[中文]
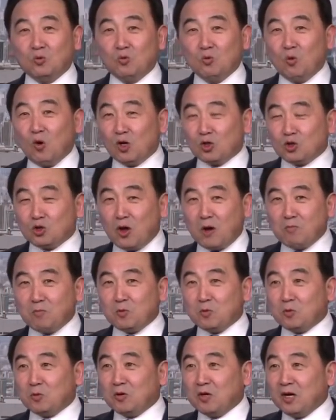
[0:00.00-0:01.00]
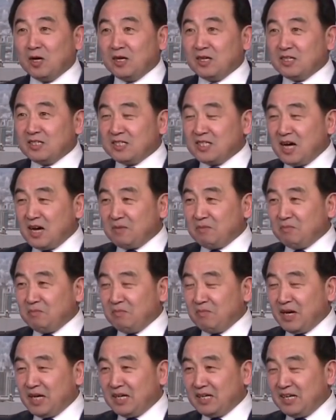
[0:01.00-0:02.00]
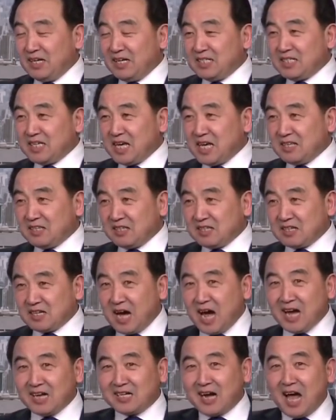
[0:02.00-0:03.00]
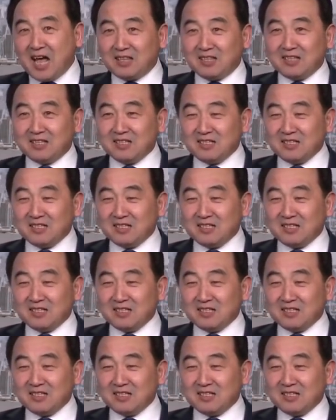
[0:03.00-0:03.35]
我宣布向美利坚开战，